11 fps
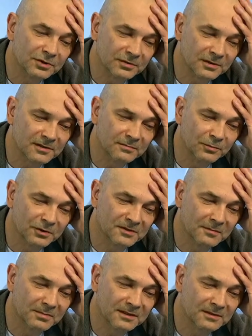что если можно
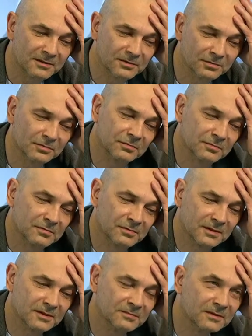обойтись, то mm-hmm.
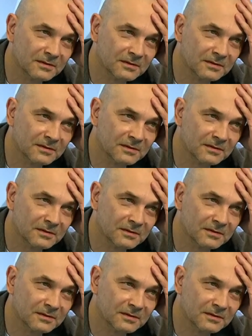зачем